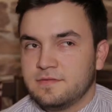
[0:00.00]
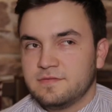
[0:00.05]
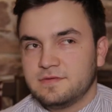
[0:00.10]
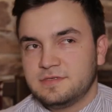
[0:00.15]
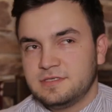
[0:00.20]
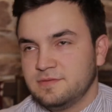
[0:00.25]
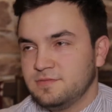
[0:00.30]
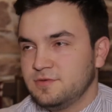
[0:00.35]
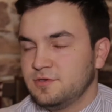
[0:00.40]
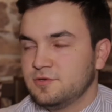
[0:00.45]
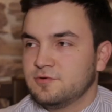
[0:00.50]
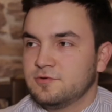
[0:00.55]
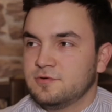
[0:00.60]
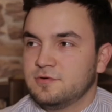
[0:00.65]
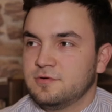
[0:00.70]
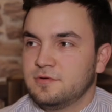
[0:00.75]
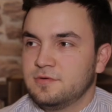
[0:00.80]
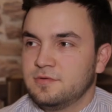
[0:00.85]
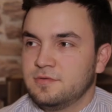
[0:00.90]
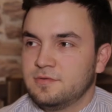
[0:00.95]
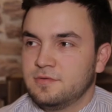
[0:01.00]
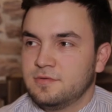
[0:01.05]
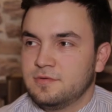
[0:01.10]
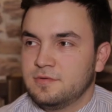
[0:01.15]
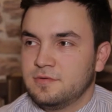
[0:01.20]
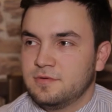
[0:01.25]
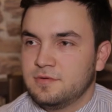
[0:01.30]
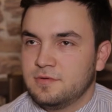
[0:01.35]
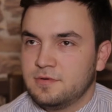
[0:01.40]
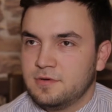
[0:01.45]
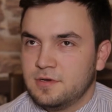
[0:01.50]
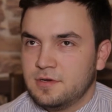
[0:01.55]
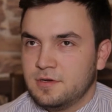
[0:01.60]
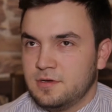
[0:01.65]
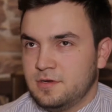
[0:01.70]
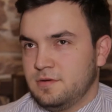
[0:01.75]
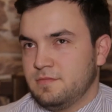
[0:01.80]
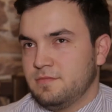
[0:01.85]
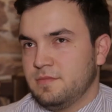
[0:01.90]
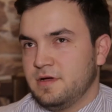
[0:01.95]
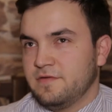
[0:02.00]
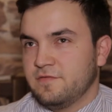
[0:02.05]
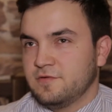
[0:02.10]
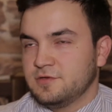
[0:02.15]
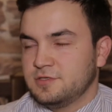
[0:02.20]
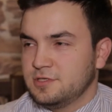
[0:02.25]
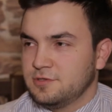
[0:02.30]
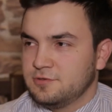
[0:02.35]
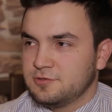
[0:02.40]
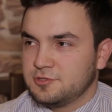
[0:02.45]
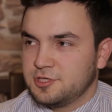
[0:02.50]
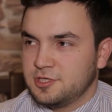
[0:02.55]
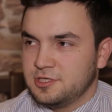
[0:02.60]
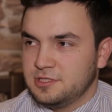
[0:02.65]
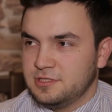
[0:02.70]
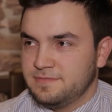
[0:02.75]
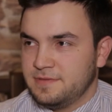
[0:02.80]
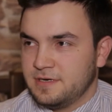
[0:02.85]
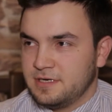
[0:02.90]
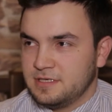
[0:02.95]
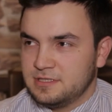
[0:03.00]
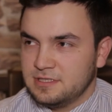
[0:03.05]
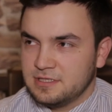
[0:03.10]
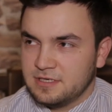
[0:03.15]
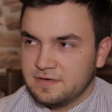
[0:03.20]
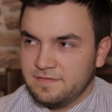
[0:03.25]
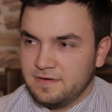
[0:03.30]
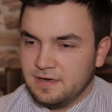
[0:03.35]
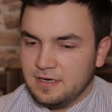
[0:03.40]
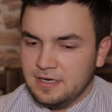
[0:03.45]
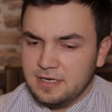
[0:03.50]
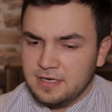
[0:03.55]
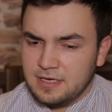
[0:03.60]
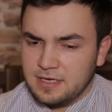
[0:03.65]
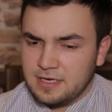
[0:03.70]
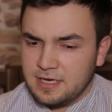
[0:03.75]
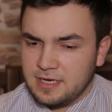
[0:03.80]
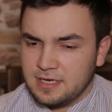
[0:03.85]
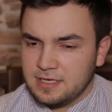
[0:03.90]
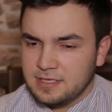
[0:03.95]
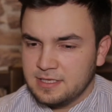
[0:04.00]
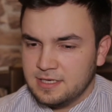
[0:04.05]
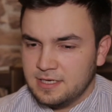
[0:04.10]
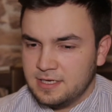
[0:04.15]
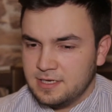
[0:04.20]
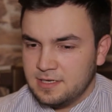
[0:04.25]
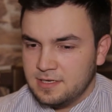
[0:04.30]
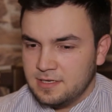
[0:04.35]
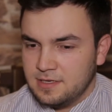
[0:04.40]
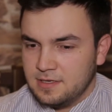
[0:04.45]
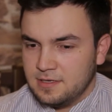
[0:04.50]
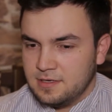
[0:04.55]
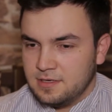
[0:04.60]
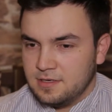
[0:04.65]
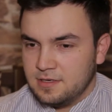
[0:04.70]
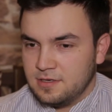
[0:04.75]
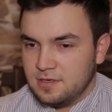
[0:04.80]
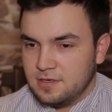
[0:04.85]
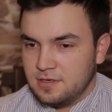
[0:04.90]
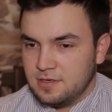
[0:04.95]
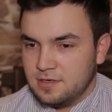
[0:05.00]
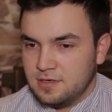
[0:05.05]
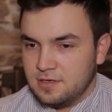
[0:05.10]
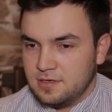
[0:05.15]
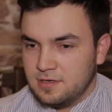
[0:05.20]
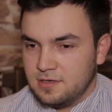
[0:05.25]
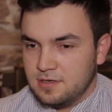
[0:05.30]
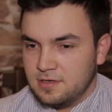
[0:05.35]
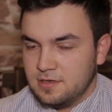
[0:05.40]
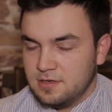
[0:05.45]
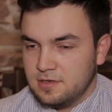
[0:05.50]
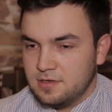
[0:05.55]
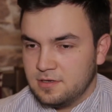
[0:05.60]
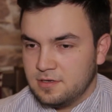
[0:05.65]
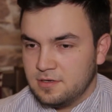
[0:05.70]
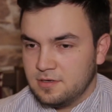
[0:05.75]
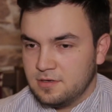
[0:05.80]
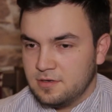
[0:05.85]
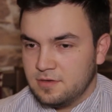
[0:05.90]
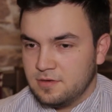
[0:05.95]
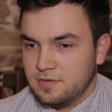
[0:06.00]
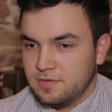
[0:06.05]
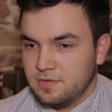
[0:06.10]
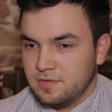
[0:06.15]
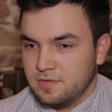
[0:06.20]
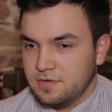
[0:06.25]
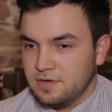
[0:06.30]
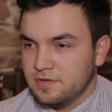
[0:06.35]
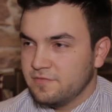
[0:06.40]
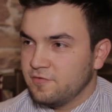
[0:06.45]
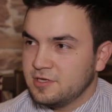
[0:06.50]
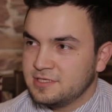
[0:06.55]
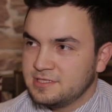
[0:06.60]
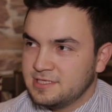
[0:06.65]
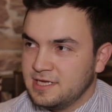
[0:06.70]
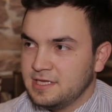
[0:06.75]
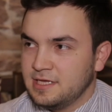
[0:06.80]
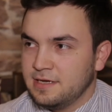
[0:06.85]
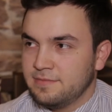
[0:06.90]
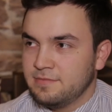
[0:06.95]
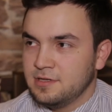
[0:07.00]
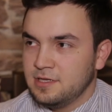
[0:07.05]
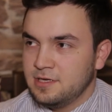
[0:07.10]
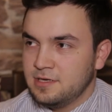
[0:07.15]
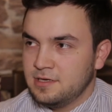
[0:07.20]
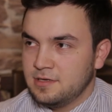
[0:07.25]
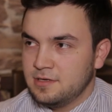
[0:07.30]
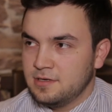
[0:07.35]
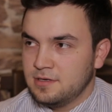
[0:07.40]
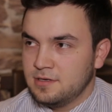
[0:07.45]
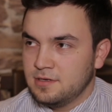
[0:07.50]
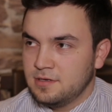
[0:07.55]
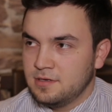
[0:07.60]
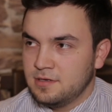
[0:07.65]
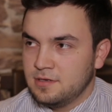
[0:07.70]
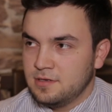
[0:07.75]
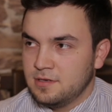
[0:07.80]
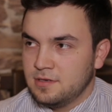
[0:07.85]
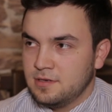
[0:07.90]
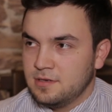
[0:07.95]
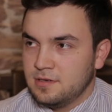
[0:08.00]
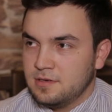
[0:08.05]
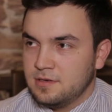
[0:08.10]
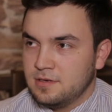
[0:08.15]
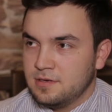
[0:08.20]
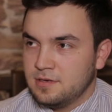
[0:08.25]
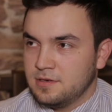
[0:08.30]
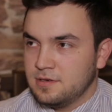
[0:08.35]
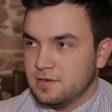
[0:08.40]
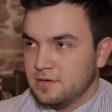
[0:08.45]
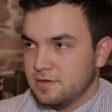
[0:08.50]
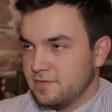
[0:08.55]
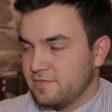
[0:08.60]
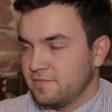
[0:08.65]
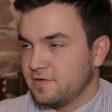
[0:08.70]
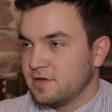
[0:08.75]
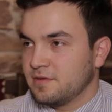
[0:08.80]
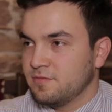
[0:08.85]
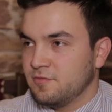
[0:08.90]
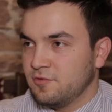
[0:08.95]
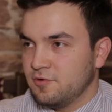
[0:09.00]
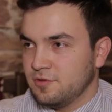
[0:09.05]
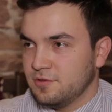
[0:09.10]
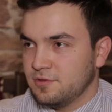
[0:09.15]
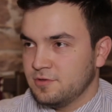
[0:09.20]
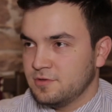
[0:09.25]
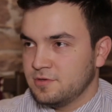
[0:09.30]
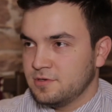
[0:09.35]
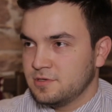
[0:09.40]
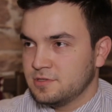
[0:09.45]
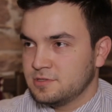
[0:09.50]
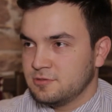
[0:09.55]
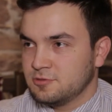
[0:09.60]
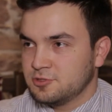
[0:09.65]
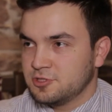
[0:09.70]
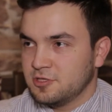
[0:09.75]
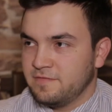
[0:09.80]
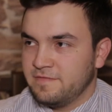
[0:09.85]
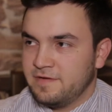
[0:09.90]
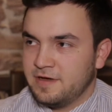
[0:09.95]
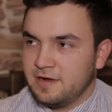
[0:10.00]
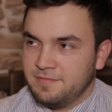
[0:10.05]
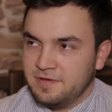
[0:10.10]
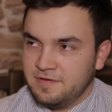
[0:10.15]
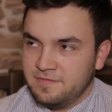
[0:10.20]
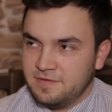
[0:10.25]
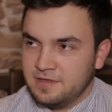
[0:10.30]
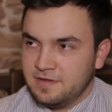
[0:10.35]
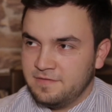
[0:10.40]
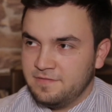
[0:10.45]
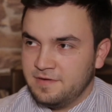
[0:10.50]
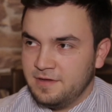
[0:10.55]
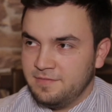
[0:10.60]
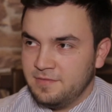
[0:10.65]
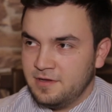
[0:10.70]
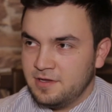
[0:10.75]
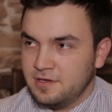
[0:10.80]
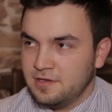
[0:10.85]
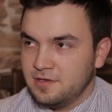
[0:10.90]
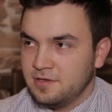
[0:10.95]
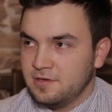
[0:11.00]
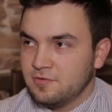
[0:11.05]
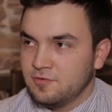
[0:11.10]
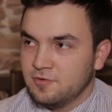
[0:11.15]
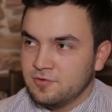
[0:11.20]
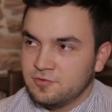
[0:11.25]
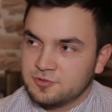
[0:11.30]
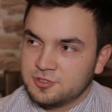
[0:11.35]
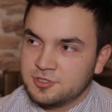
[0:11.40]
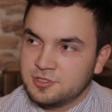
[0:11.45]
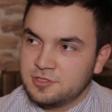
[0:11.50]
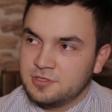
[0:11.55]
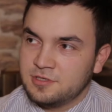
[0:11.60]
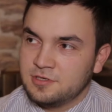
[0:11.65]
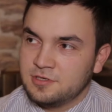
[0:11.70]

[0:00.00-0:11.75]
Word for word: Семью моего дедушки депортировали, когда Э, его отца не было. Э, в Крыму он э, служил в армии в это время, и он уже